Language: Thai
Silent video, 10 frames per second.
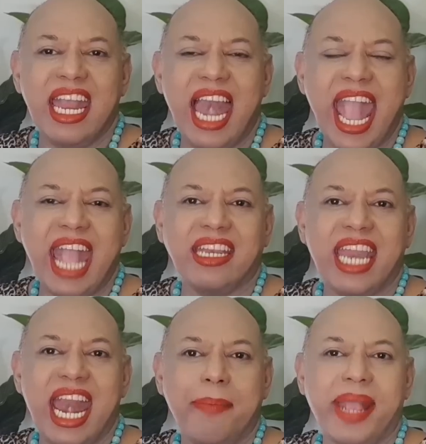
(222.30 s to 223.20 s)
และ
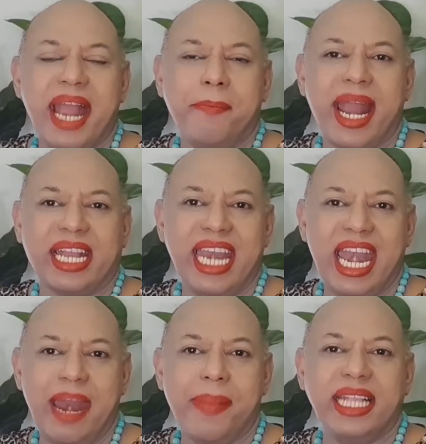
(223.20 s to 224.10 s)
ได้รับการผลักดัน
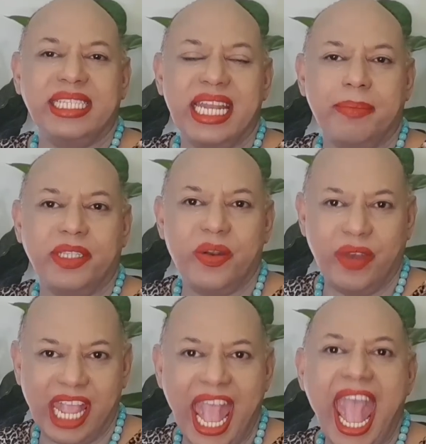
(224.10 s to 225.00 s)
ได้รับการสนับสนุน
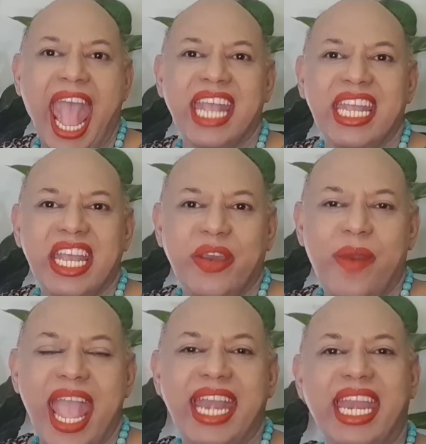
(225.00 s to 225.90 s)
ค่ะดู
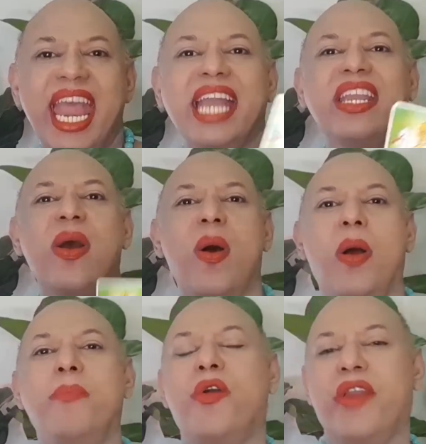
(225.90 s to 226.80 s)
แลในด้านขอ
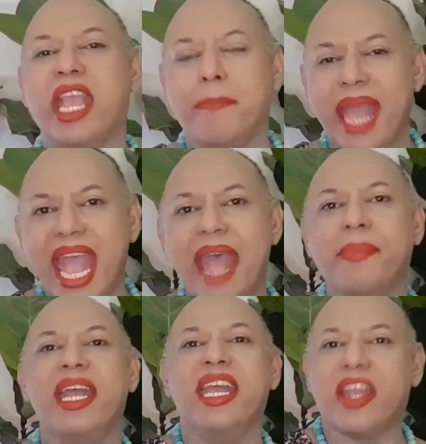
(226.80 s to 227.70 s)
งบุคลิกภาพ
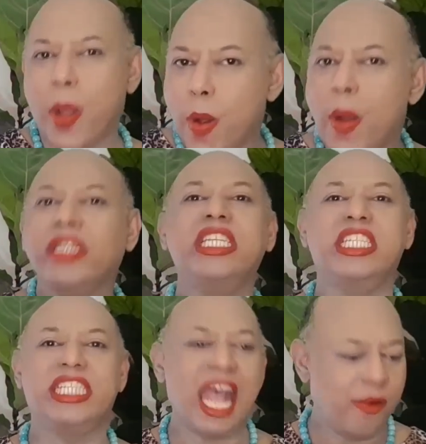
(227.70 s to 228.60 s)
ของ
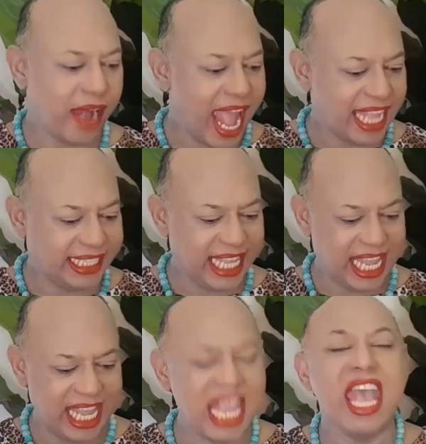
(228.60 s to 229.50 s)
ชาวราศี
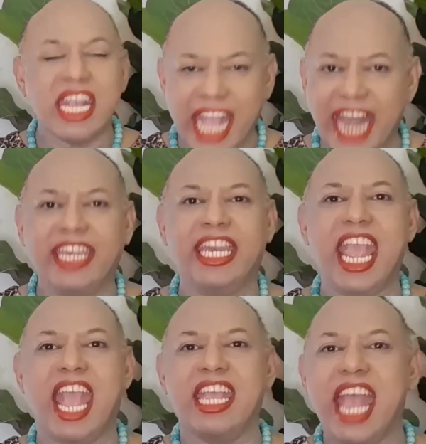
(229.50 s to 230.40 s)
กัน
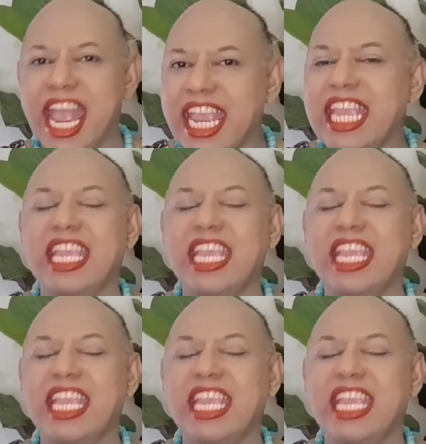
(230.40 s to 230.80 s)
เนี่ยให้